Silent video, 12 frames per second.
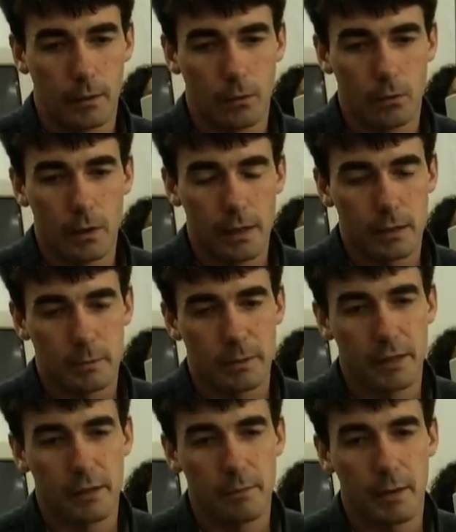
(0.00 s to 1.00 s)
Una de las
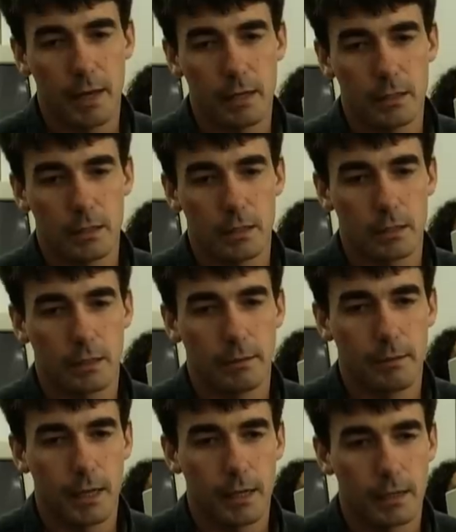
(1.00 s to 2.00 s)
principales es que
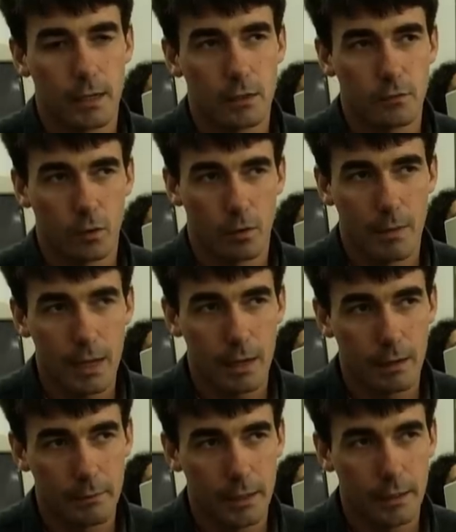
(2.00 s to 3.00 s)
va a transformar
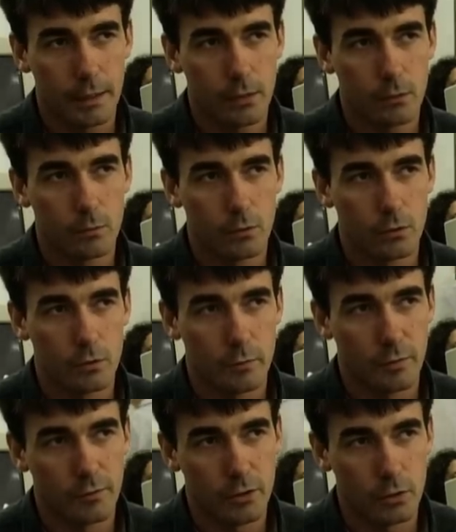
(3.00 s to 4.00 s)
la manera como los
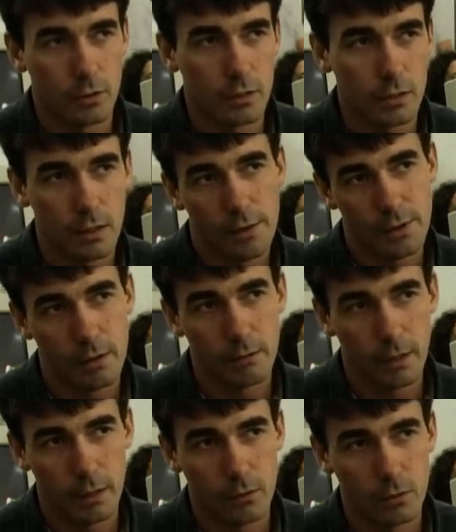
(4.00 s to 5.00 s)
profesores están
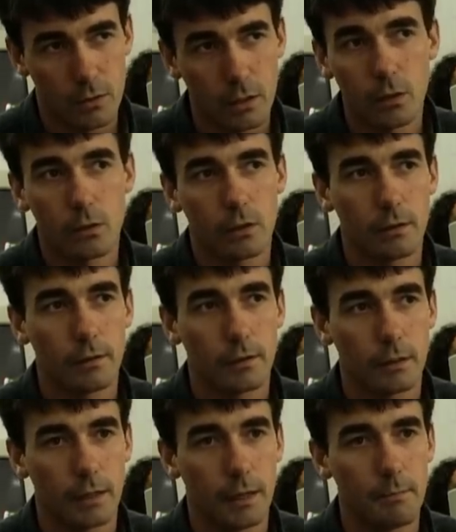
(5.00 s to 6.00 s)
trabajando hasta ahora.
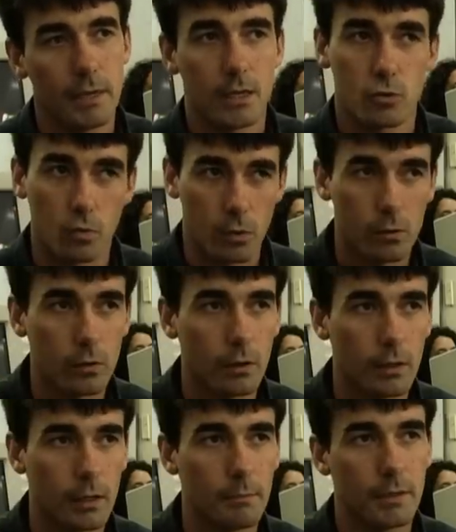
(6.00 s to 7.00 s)
Cambia su
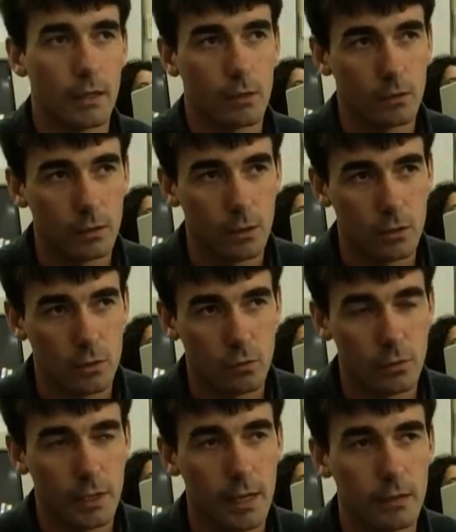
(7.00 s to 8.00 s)
rol, cambia el rol de los
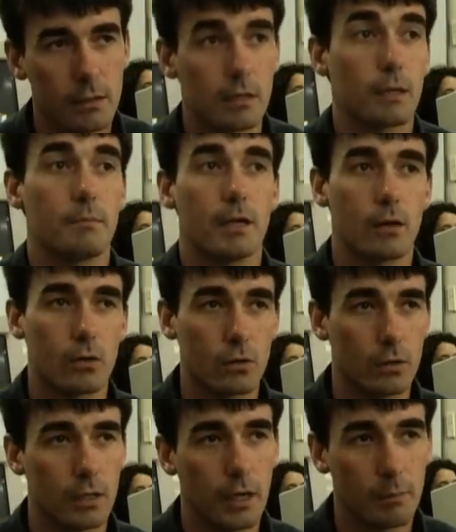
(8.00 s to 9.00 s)
estudiantes, cambia el
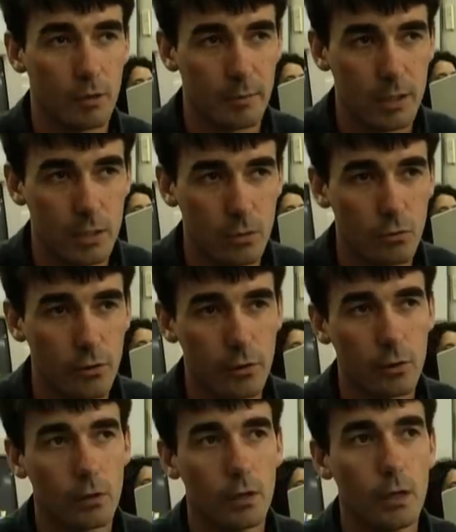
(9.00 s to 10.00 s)
rol de la propia
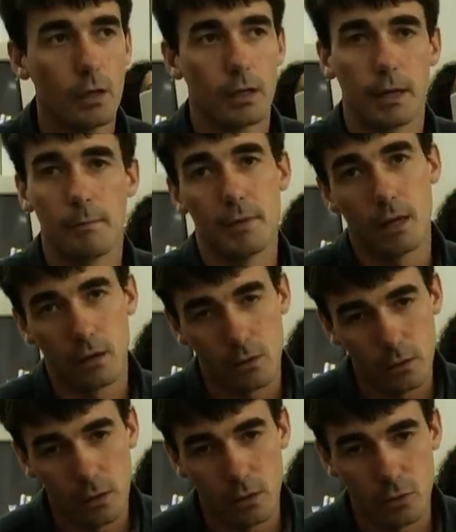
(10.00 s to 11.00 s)
institución, cambia el
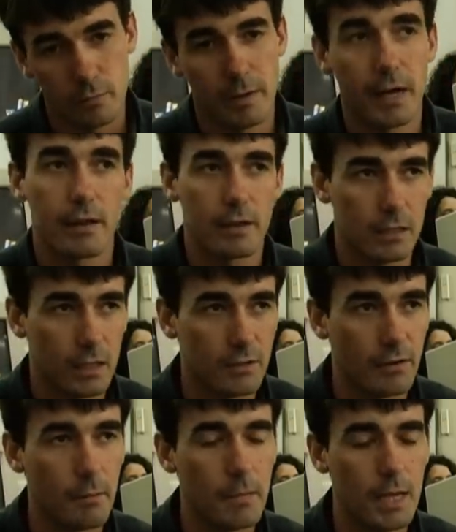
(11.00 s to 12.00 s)
rol de los padres, de las
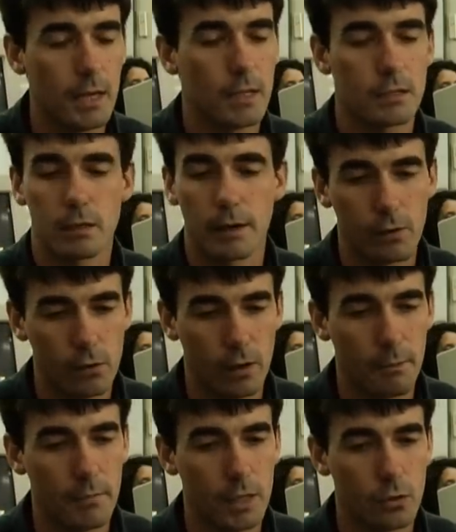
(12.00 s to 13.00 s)
familias, lo
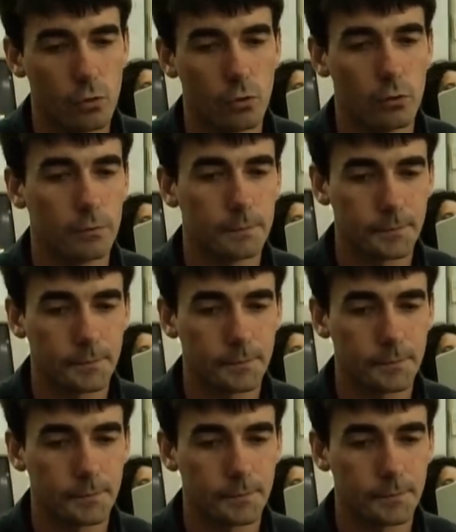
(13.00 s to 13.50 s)
cambia todo.